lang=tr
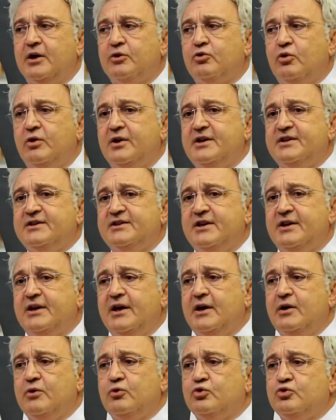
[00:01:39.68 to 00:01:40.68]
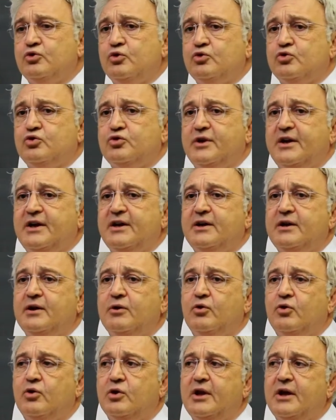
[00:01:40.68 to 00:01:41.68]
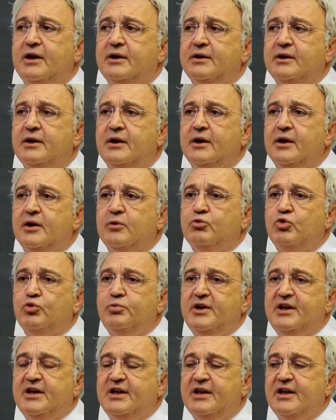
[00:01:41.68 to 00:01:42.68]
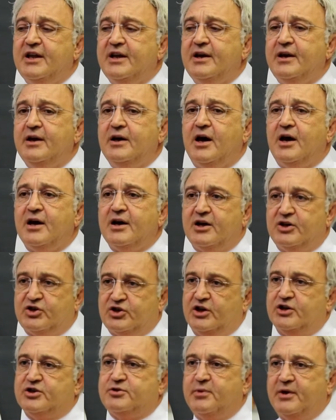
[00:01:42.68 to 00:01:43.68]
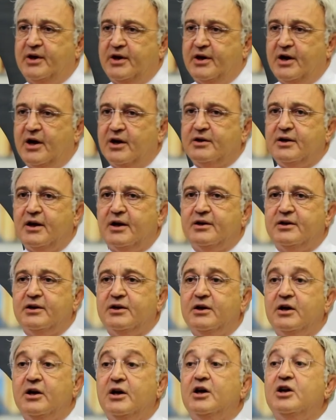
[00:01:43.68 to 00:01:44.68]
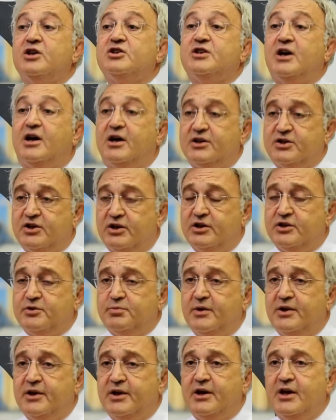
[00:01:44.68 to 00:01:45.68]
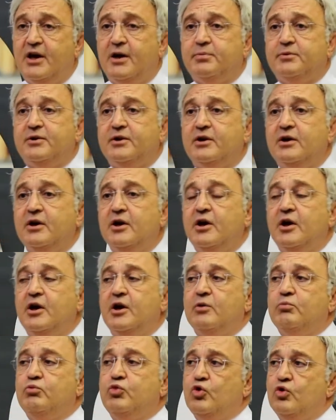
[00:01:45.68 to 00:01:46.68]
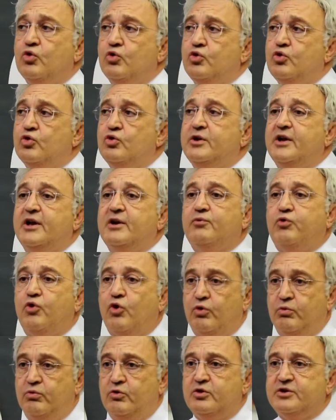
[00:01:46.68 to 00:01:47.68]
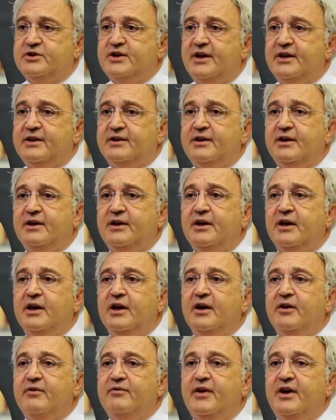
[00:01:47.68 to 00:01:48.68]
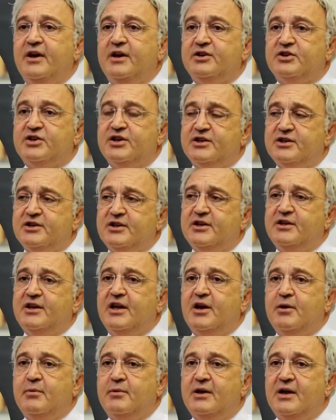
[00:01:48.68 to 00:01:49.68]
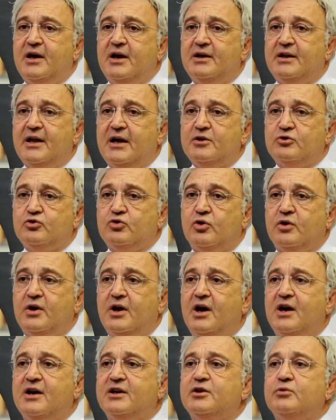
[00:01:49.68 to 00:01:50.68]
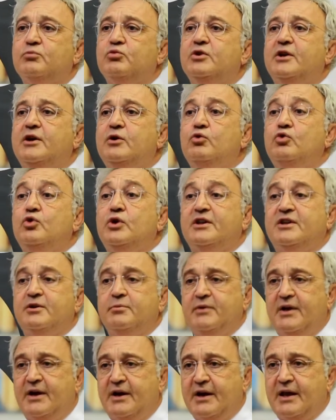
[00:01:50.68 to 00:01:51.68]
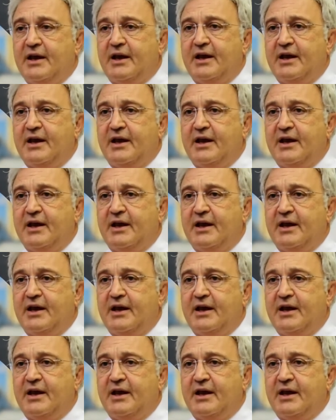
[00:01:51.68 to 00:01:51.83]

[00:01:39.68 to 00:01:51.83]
Dolayısıyla uzun süre olan bu bilgileri ARGE çalışmalarına aktardık saha çalışmaları yaptık. Bu ürünleri formülize ettik ve çeşitli denemelerden sonra artık bunların üretimlerine